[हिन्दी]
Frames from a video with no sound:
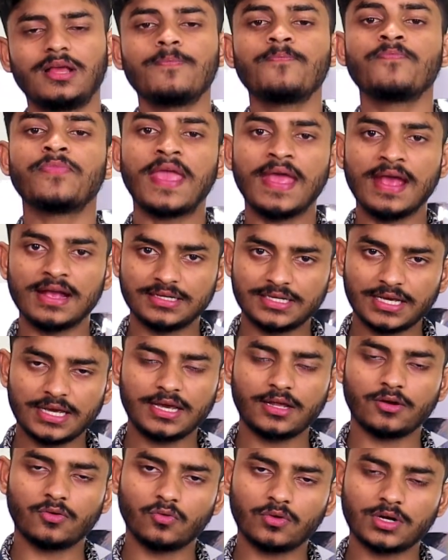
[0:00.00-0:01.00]
थे
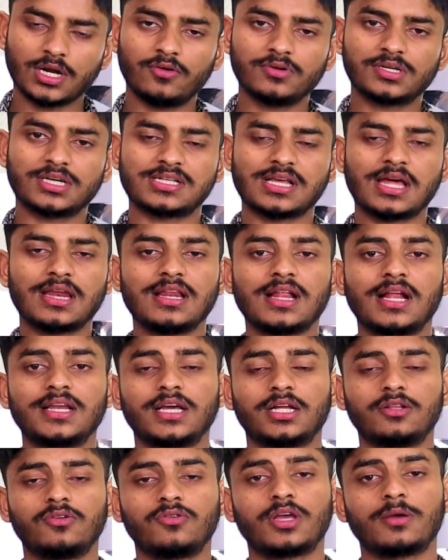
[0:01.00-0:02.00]
ये नो डाउट खेसारी
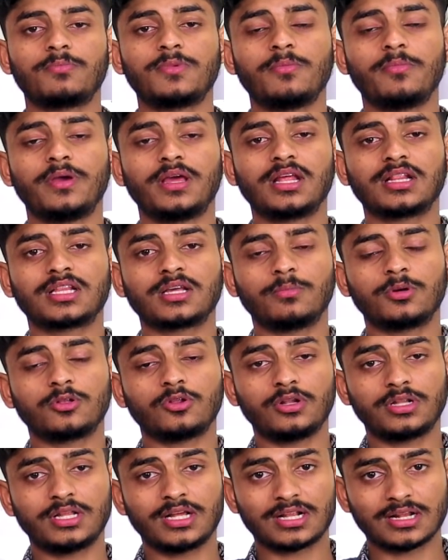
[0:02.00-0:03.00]
लाल यादव के अपने मेहनत के
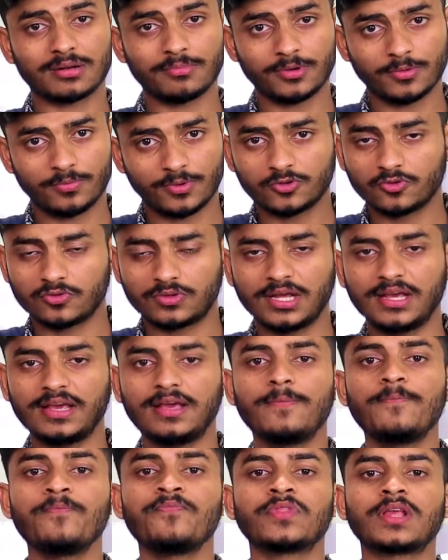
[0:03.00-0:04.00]
बदौलत एक नंबर पे तो थे
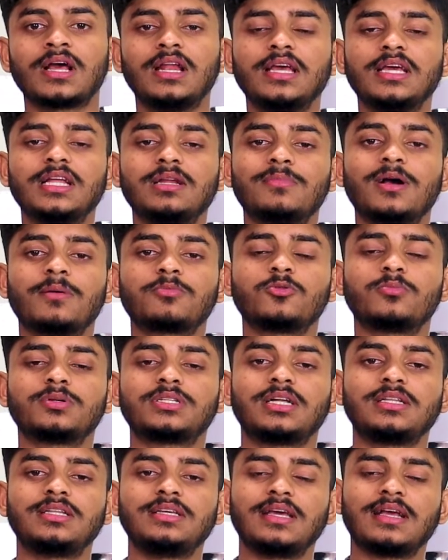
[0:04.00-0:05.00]
लेकिन हम आपको
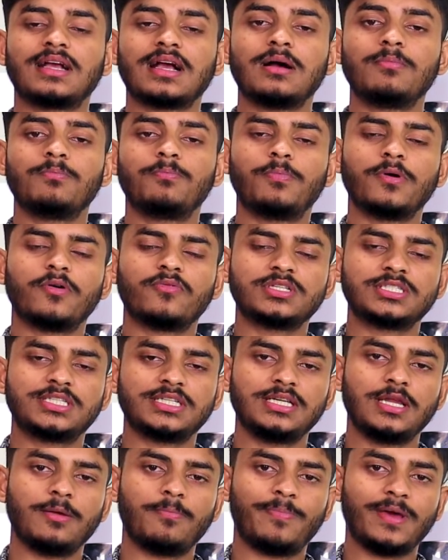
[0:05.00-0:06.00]
बता दें ये काम पवन
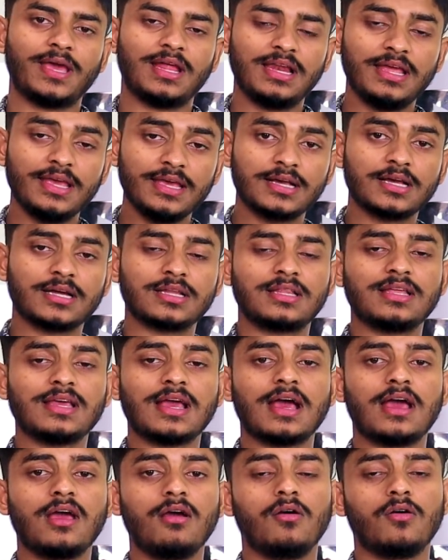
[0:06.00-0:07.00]
सिंह ने पहले ही कर
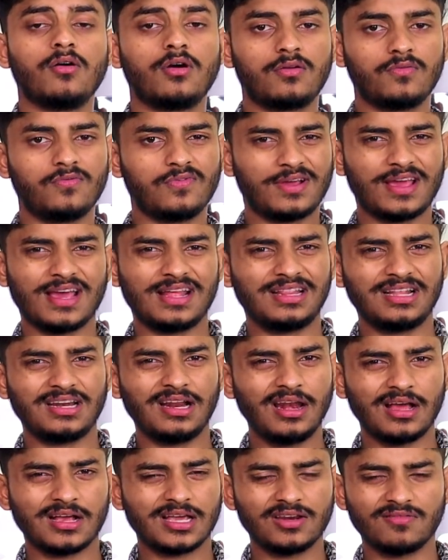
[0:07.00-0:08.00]
दिया है और वो कहते हैं
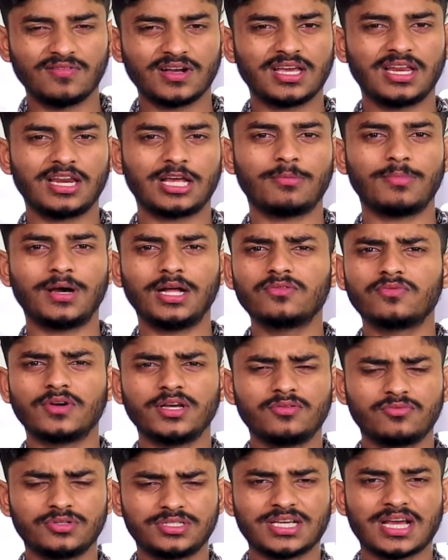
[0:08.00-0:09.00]
ना लकीर वकीर का बात
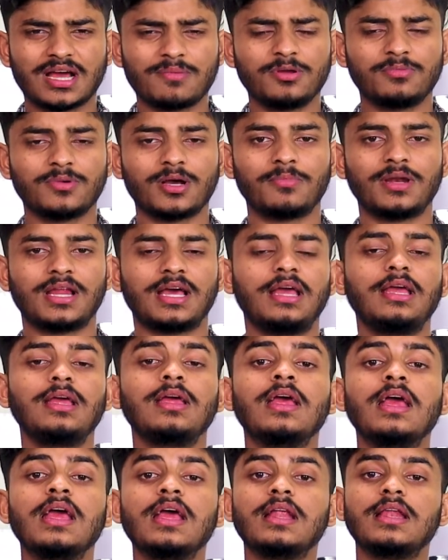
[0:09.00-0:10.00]
वही कुछ यहाँ भी मामला है
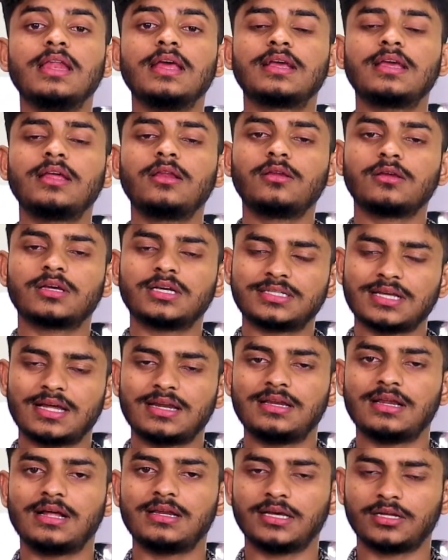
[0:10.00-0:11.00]
लेकिन
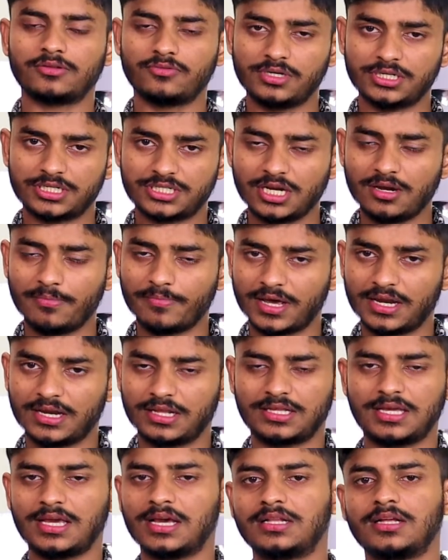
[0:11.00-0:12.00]
खेसारी लाल यादव ने स्टिल
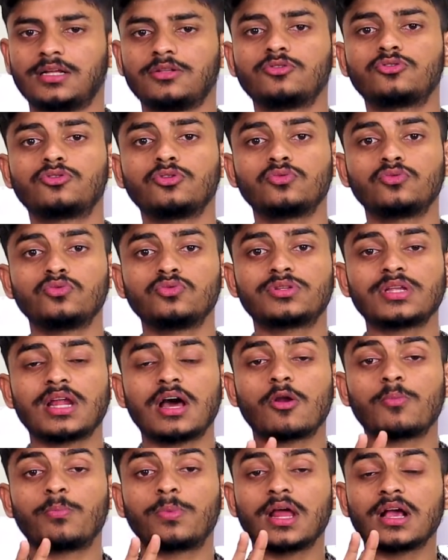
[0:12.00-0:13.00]
मेहनत किया था दोस्तों
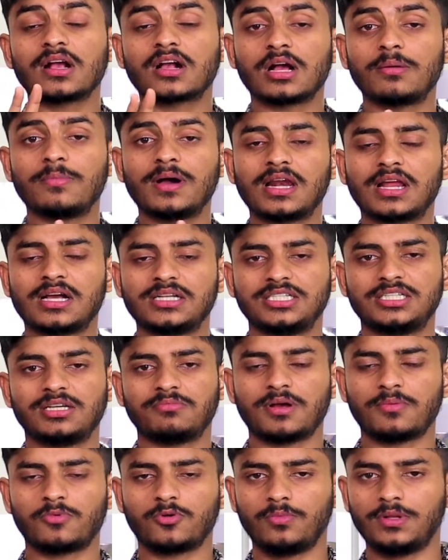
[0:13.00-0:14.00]
दूसरा और बड़ा कमाल का चीज़
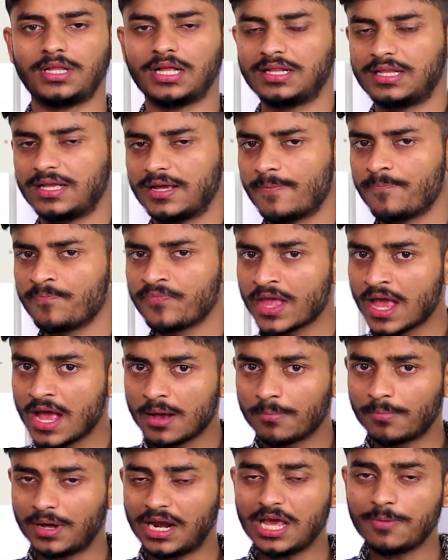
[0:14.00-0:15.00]
हम आपको बताते हैं
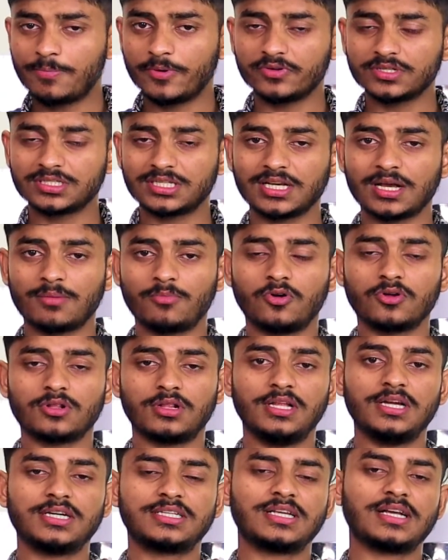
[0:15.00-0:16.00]
भले ही पवन सिंह का
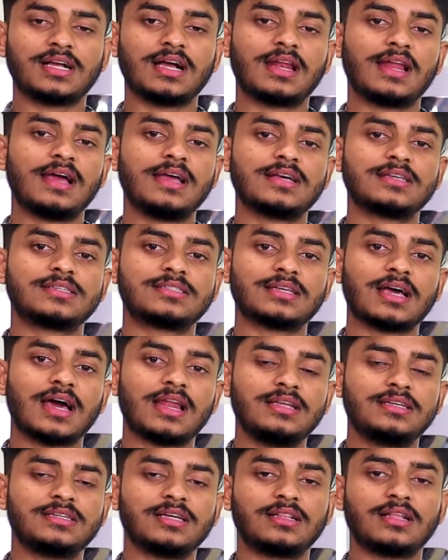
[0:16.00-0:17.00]
बहुत लेट से गाना या
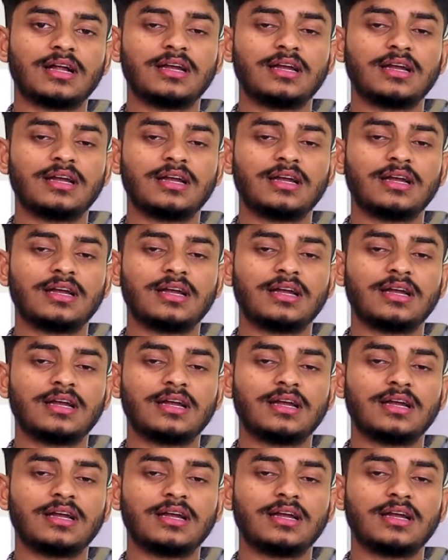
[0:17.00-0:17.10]
सारी से